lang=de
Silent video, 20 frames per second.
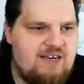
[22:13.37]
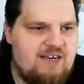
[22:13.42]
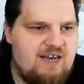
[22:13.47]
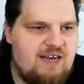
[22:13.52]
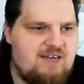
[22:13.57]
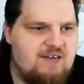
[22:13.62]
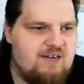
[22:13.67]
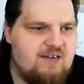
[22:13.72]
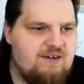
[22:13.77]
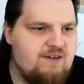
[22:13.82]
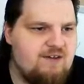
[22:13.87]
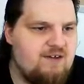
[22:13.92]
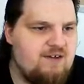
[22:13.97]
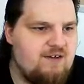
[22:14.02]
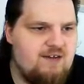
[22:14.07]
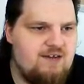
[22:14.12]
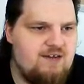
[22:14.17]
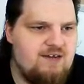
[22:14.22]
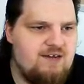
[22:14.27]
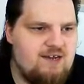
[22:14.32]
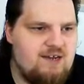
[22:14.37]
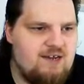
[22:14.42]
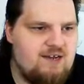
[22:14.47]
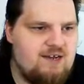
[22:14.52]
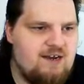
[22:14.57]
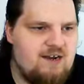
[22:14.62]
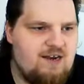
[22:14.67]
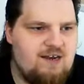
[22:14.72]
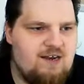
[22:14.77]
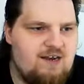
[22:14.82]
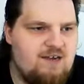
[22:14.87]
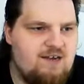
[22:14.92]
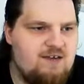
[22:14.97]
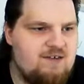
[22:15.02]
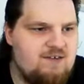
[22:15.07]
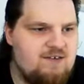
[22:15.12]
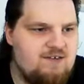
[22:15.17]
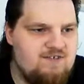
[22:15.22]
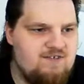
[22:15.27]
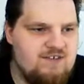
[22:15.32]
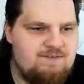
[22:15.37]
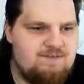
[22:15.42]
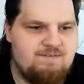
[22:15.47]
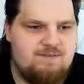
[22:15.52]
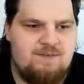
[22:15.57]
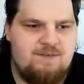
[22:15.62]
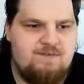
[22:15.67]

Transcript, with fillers: Villa Äh, Villa was?